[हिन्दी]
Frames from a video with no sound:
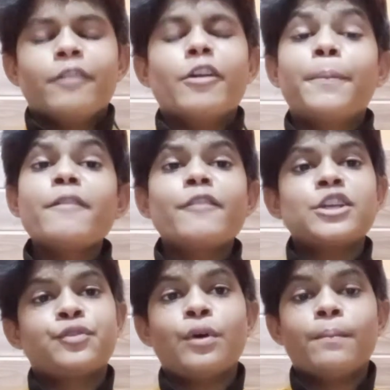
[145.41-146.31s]
वर्ब की
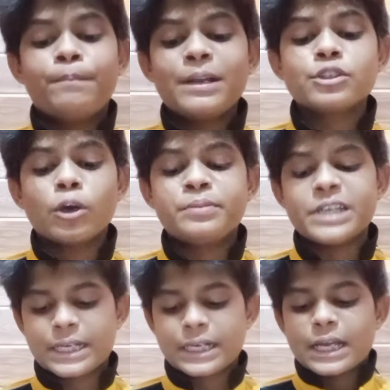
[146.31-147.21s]
फर्स्ट फॉर्म प्लस
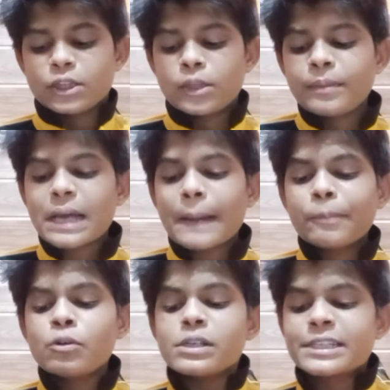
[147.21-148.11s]
ऑब्जेक्ट तो मैं
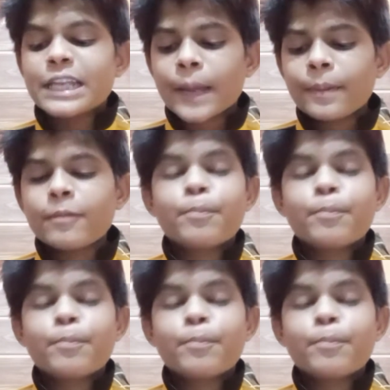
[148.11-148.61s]
आपको इसकी जगह पर